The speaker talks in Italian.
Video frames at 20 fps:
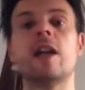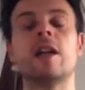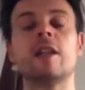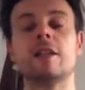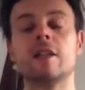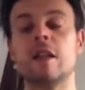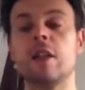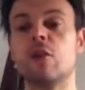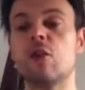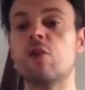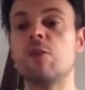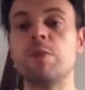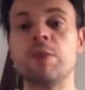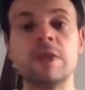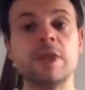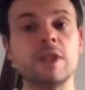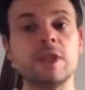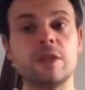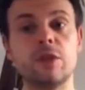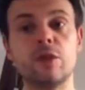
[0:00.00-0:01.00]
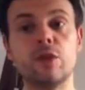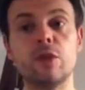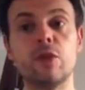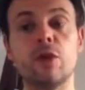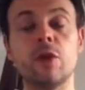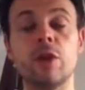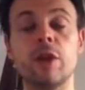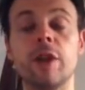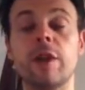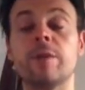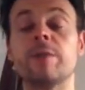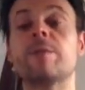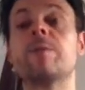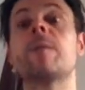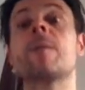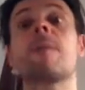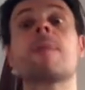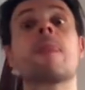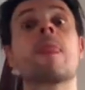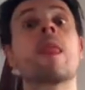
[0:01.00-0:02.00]
se la competizione
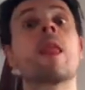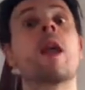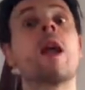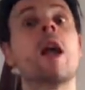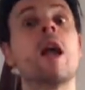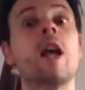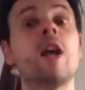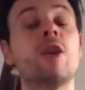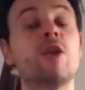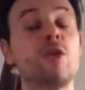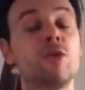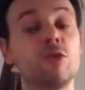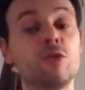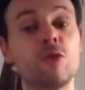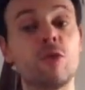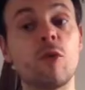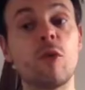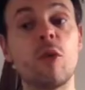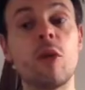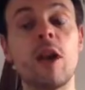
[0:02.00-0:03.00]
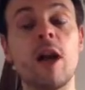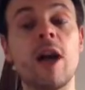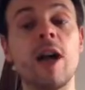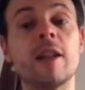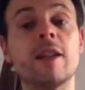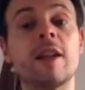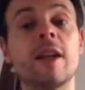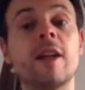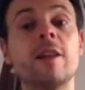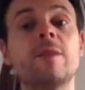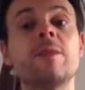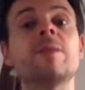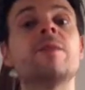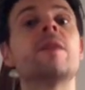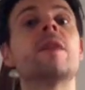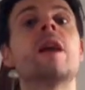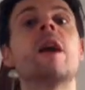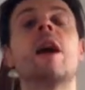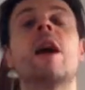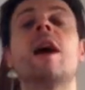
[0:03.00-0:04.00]
è controllata
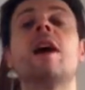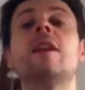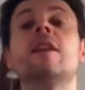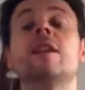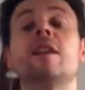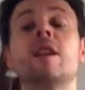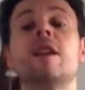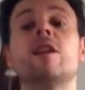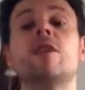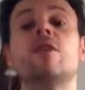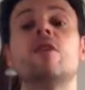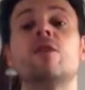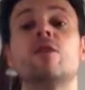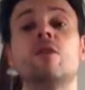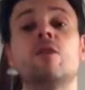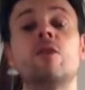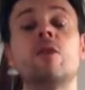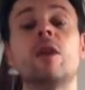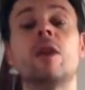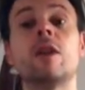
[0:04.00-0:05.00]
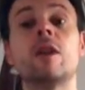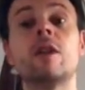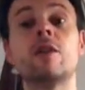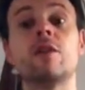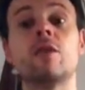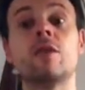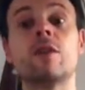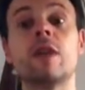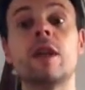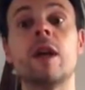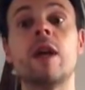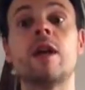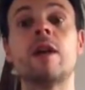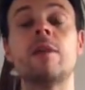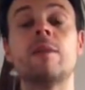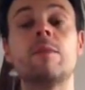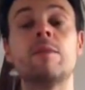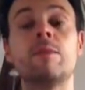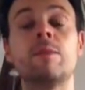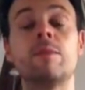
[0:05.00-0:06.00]
andrete comunque a
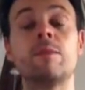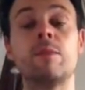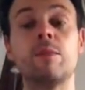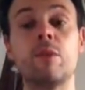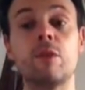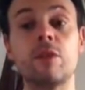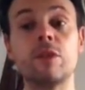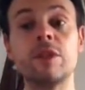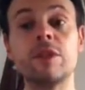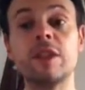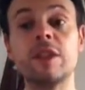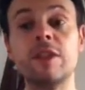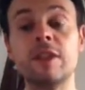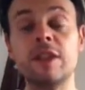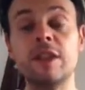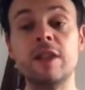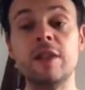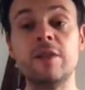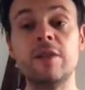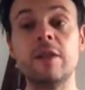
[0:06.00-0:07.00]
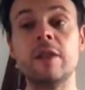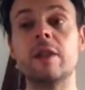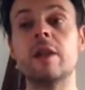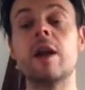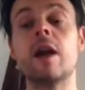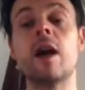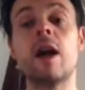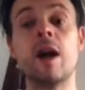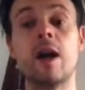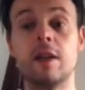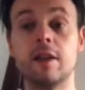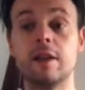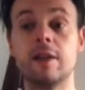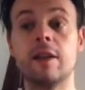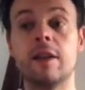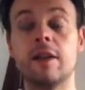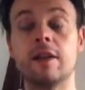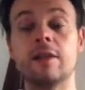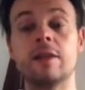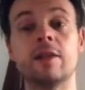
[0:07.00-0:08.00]
risultare positivi al
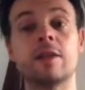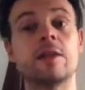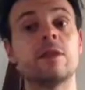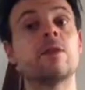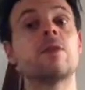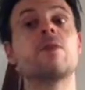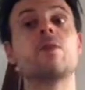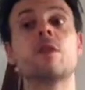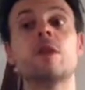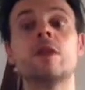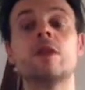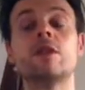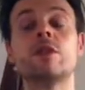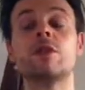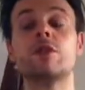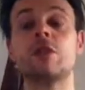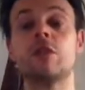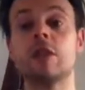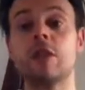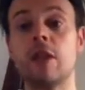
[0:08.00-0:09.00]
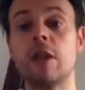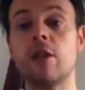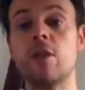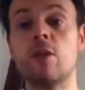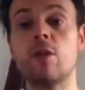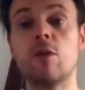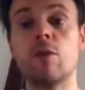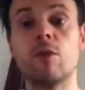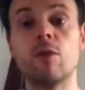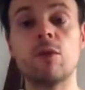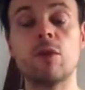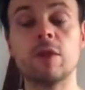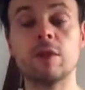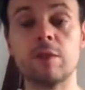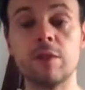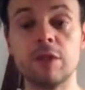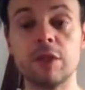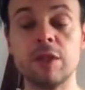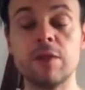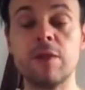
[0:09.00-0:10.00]
test questo ci tengo comunque a
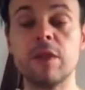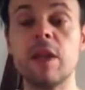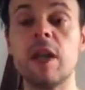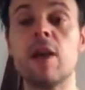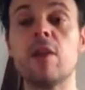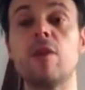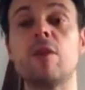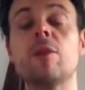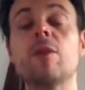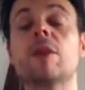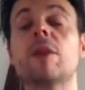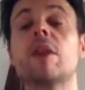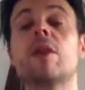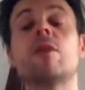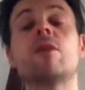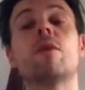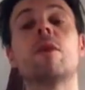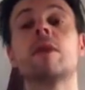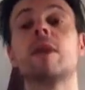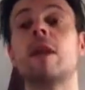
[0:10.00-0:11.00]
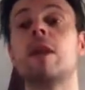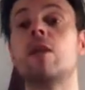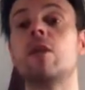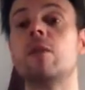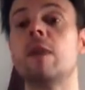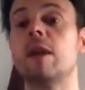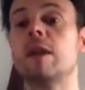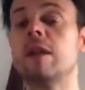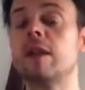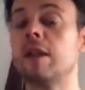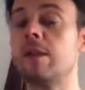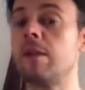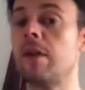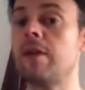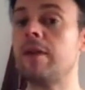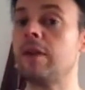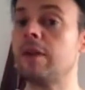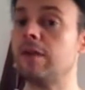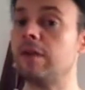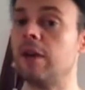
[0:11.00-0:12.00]
specificarlo perché comunque dalle domande che mi
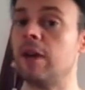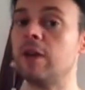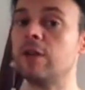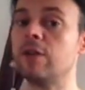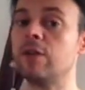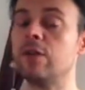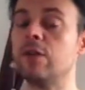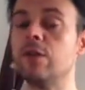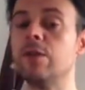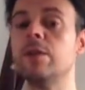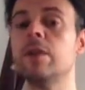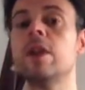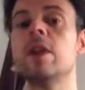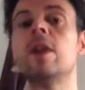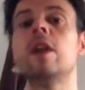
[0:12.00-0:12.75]
avete fatto